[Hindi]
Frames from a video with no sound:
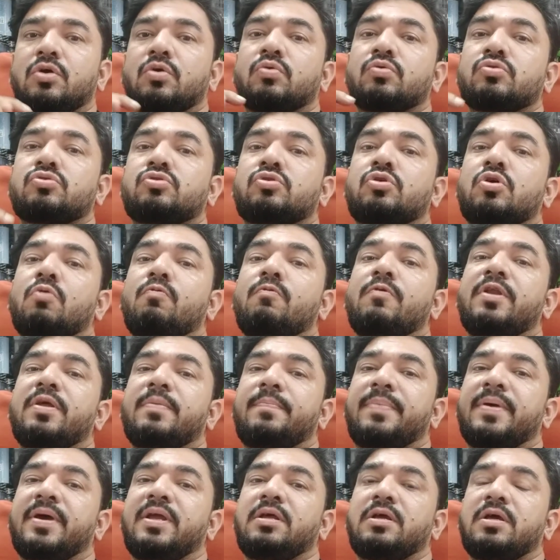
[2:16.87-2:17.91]
उसको वो
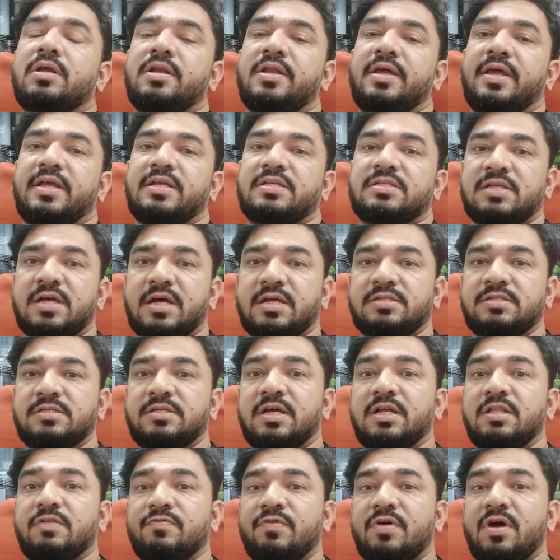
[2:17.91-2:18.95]
रिपेयर करने के साथ
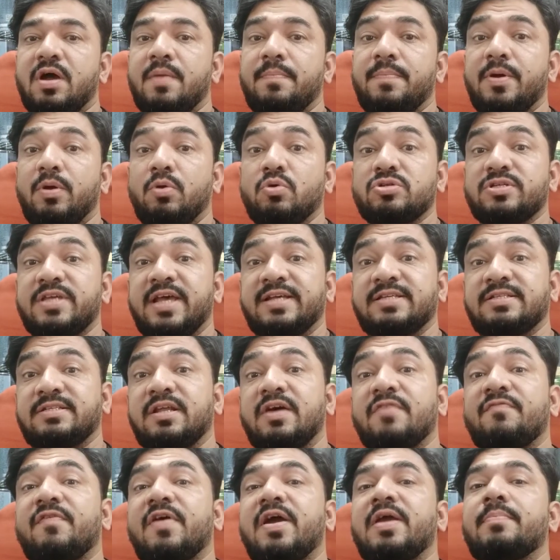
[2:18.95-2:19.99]
साथ वहां पे कुछ
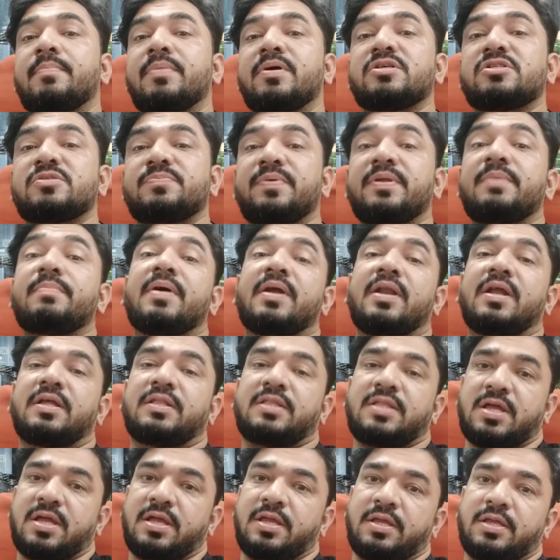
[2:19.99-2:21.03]
एक्स्ट्रा फाइबर्स भी
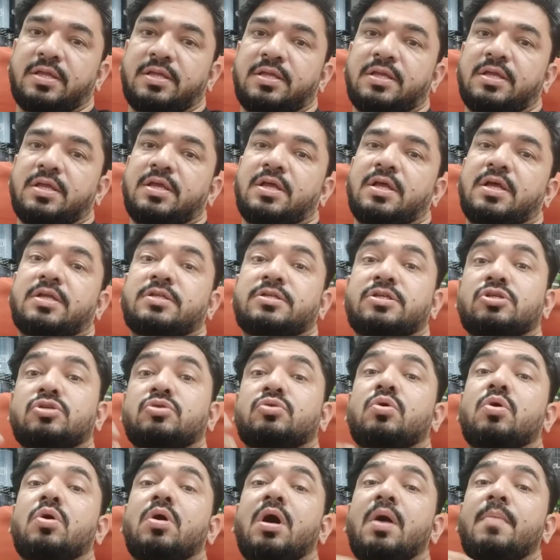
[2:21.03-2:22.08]
बनाता है
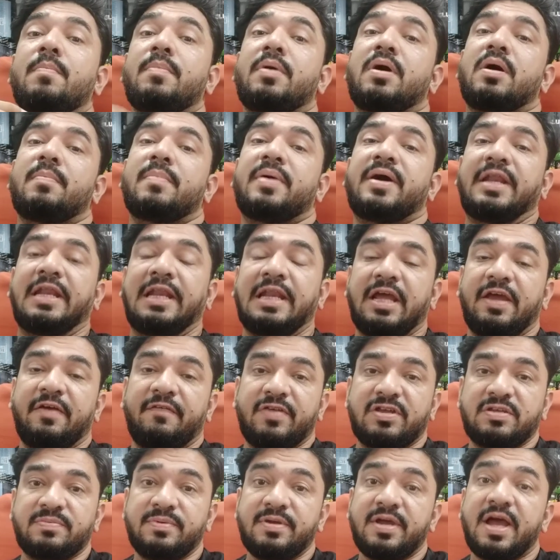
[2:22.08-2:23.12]
जिसको हम हमारी
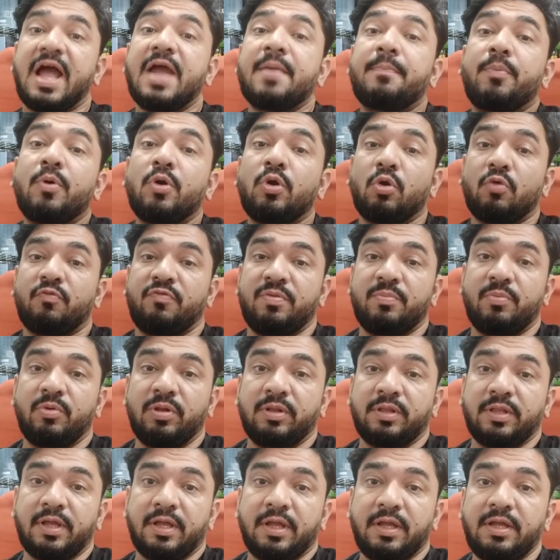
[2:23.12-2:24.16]
लैंग्वेज में हाइपोट्रोफी
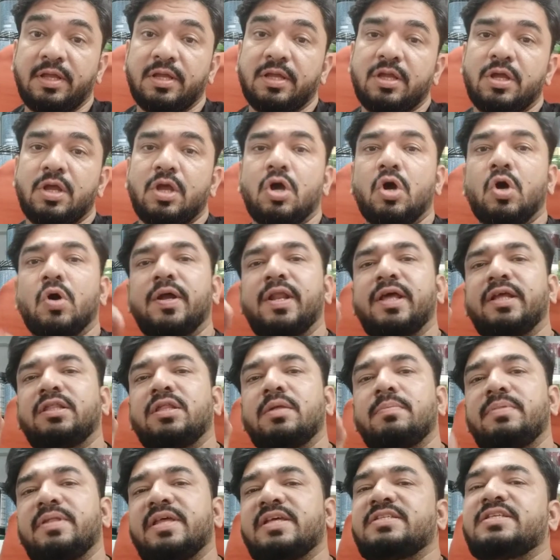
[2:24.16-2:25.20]
बोलते हैं और
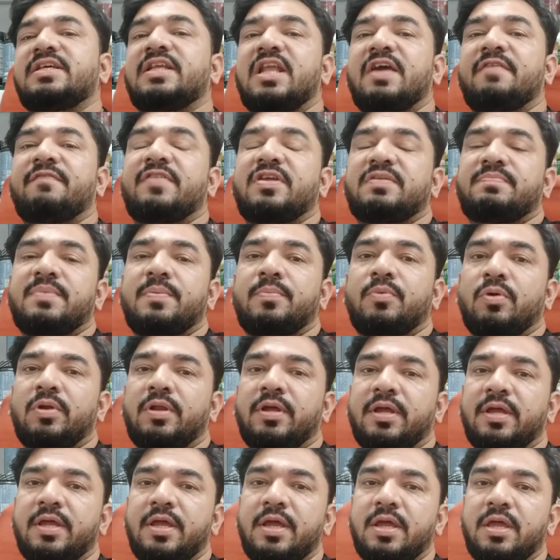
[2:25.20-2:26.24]
एकदम देसी लैंग्वेज में
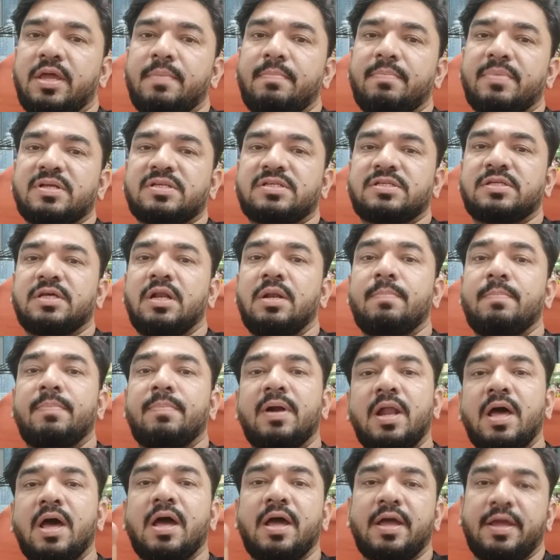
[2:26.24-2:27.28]
बोलेंगे कि मसल
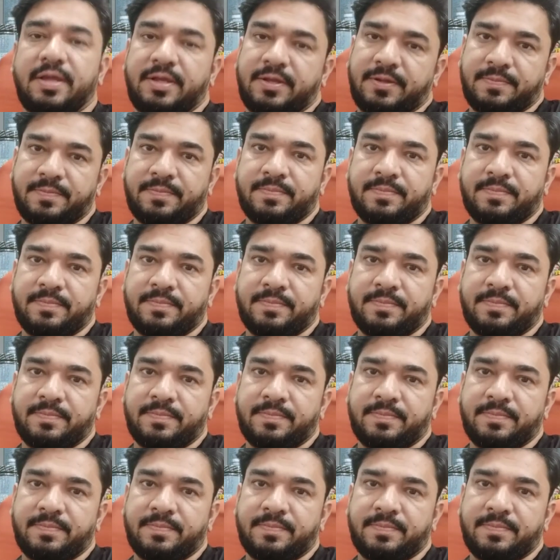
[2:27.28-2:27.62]
बड़ा है